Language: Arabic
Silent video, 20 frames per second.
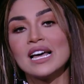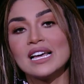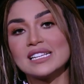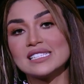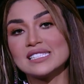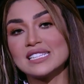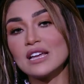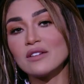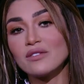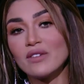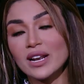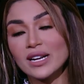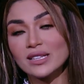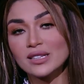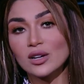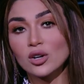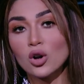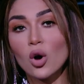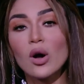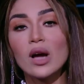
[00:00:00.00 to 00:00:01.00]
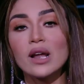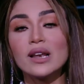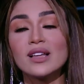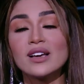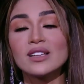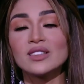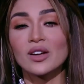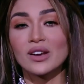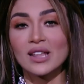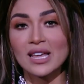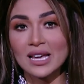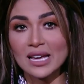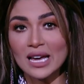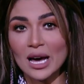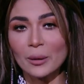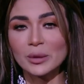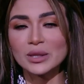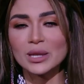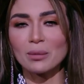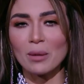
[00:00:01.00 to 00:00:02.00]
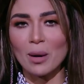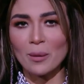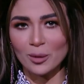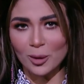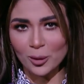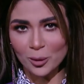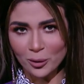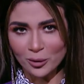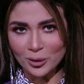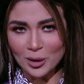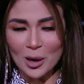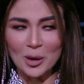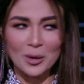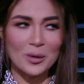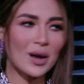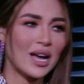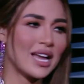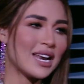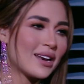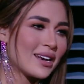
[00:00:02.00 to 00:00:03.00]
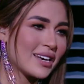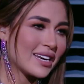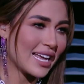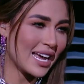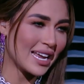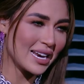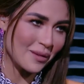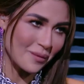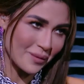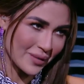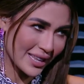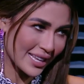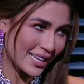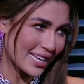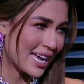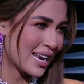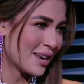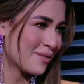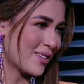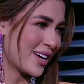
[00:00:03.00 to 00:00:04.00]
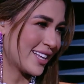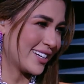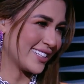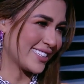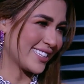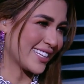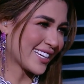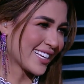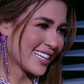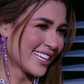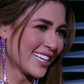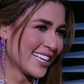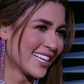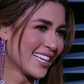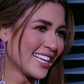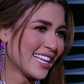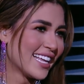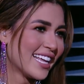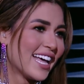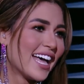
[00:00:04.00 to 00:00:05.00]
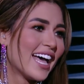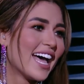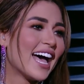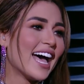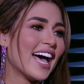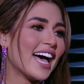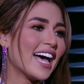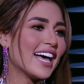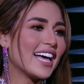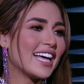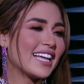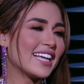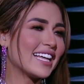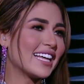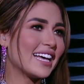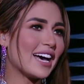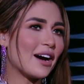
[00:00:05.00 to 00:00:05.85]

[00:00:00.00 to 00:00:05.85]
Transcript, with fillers: ازاي فعلا الراجل يقدر ينجح وتبقى مراته في ظهره اهلا اهلا بيك اهلا بحضرتك اهلا بحضرتك آه،